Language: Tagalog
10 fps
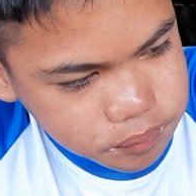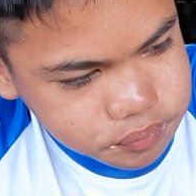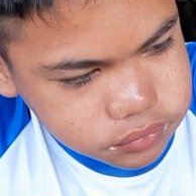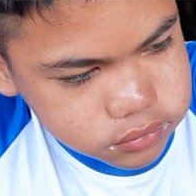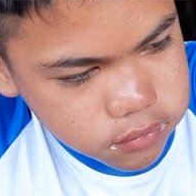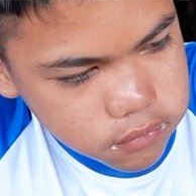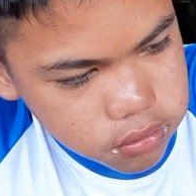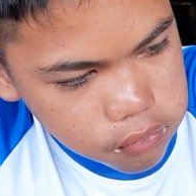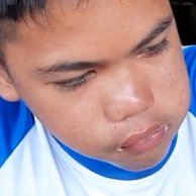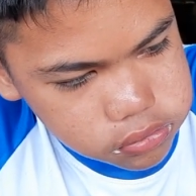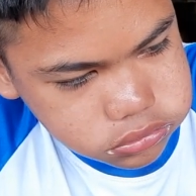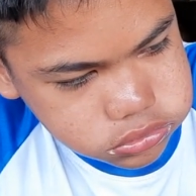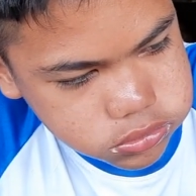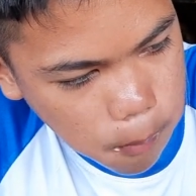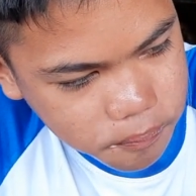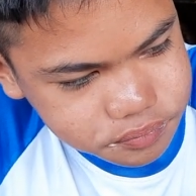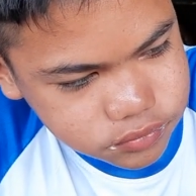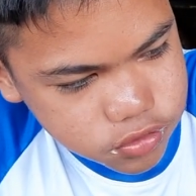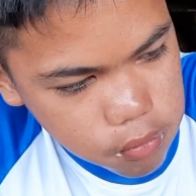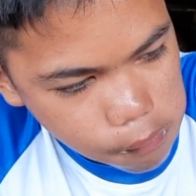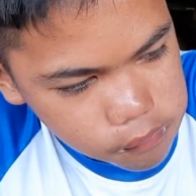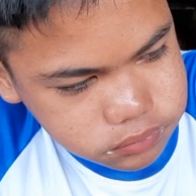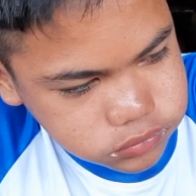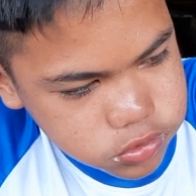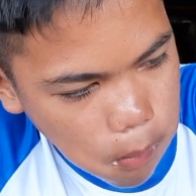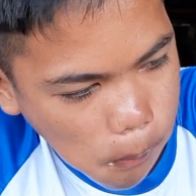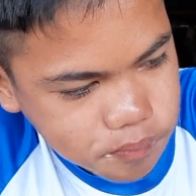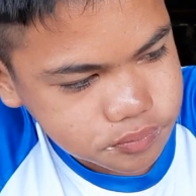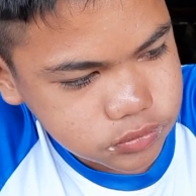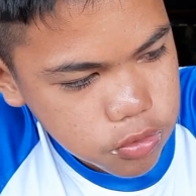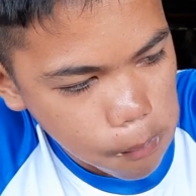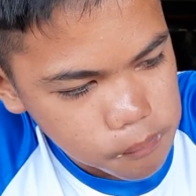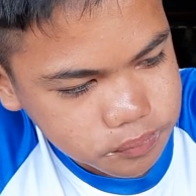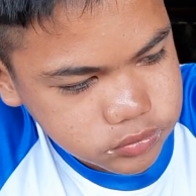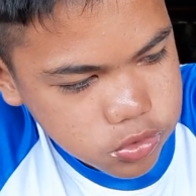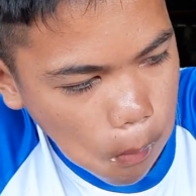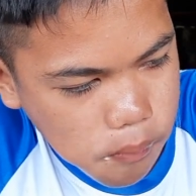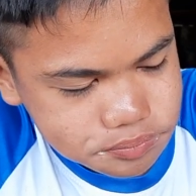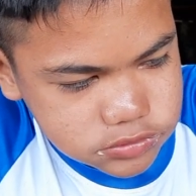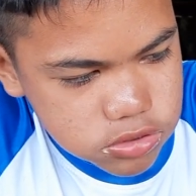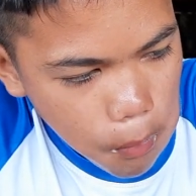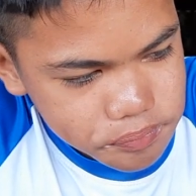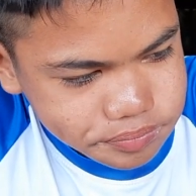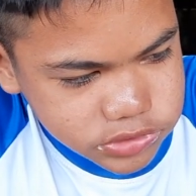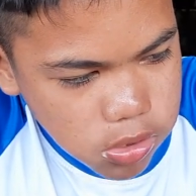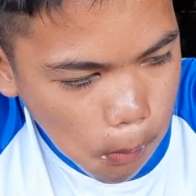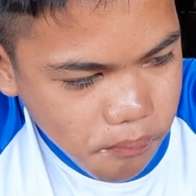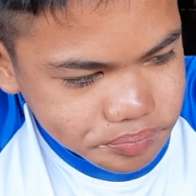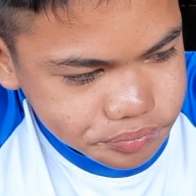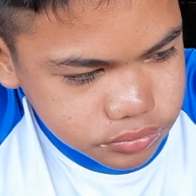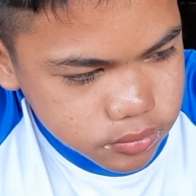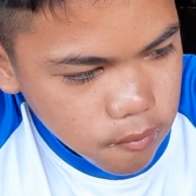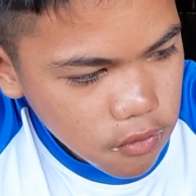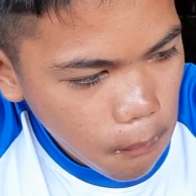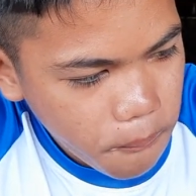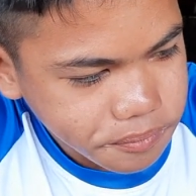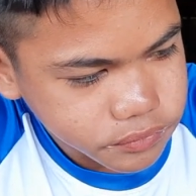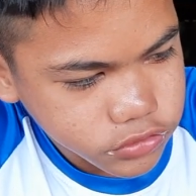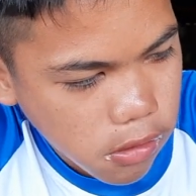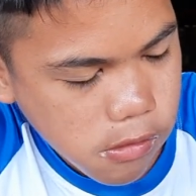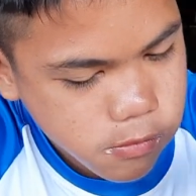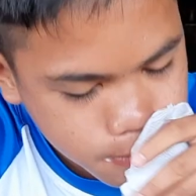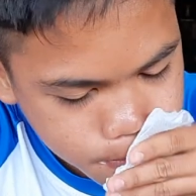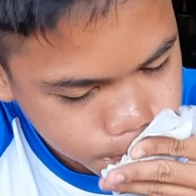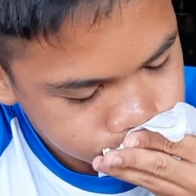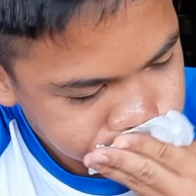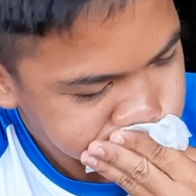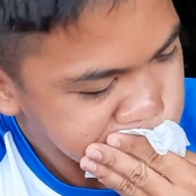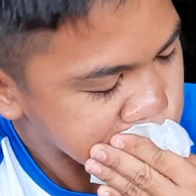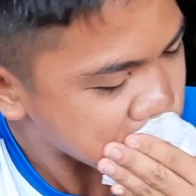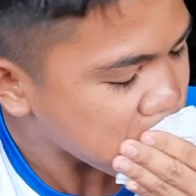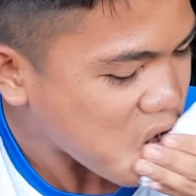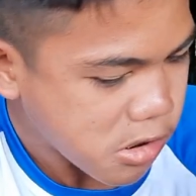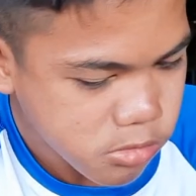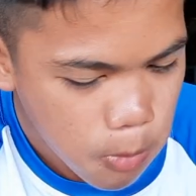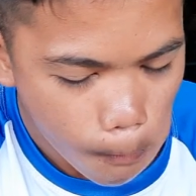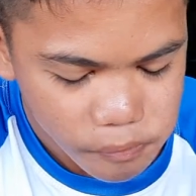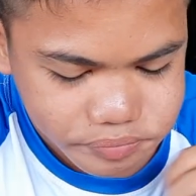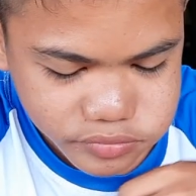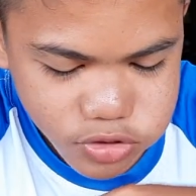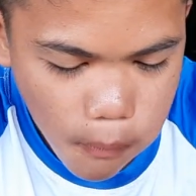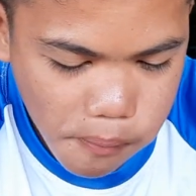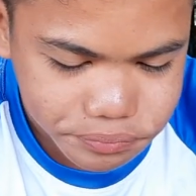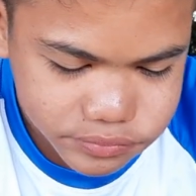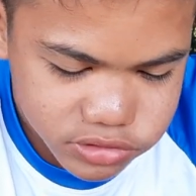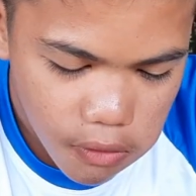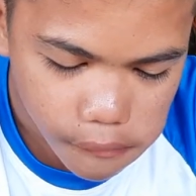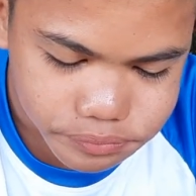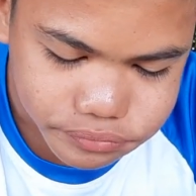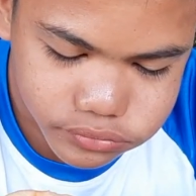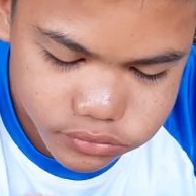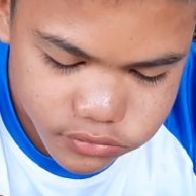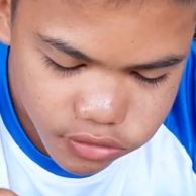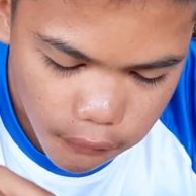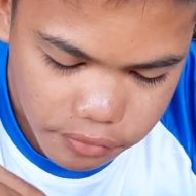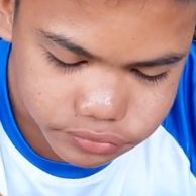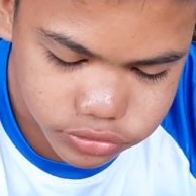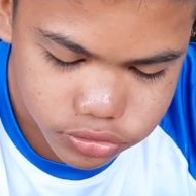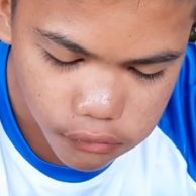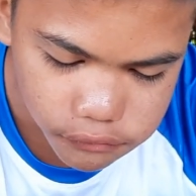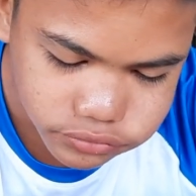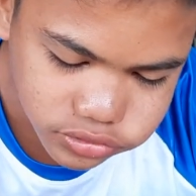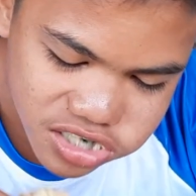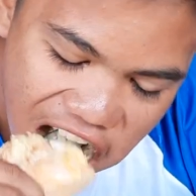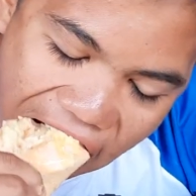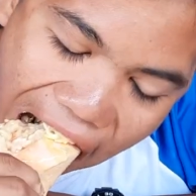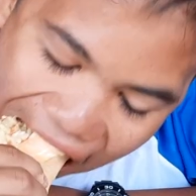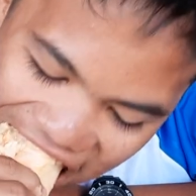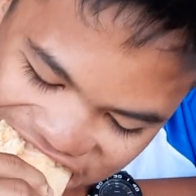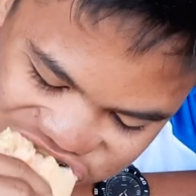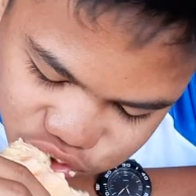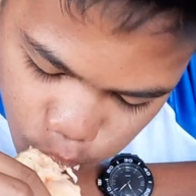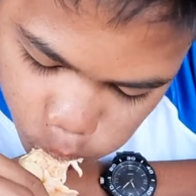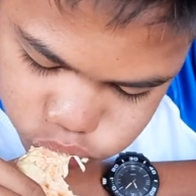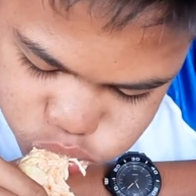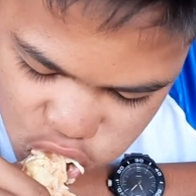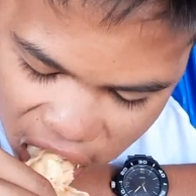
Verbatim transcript: So, good morning uh, Rachel Rico, Cheryl Rico. Uh, shout out po kay Rudolph Alan Thomas from General Trias Cavite. 2 minutes and 50 seconds.